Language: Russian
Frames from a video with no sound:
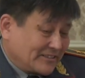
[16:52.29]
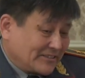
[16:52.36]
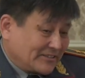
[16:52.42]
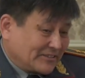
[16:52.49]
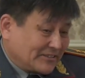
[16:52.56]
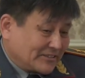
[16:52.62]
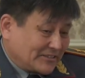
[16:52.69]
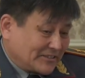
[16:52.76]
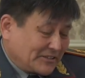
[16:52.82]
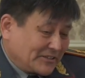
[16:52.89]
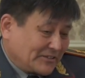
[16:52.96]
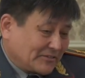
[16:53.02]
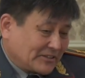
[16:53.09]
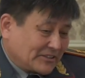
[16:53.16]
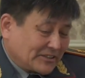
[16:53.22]
вот,
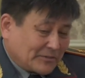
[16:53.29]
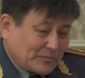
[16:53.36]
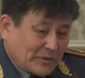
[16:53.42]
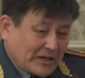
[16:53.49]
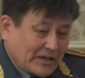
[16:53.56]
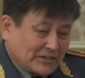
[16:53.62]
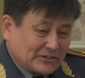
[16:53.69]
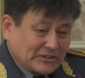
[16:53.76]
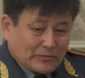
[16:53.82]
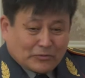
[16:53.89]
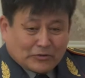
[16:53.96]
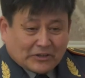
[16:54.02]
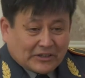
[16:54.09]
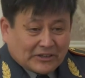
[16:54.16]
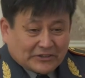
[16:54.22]
и вот это показывает, как
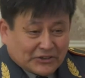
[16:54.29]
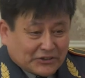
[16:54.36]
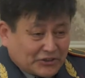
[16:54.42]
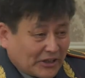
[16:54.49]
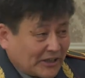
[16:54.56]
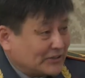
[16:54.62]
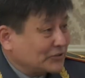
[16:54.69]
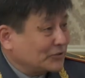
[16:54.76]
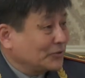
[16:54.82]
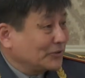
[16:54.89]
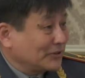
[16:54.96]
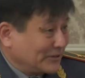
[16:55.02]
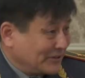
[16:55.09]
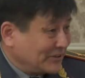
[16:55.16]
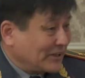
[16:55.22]
будто это сейчас
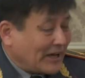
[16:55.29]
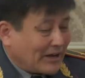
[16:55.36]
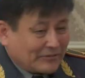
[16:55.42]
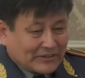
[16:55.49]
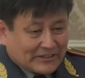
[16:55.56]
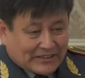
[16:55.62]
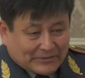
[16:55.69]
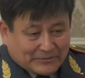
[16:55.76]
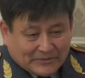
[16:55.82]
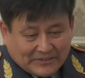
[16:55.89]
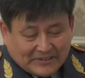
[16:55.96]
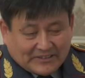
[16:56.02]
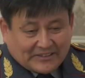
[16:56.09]
что-то, недавно там,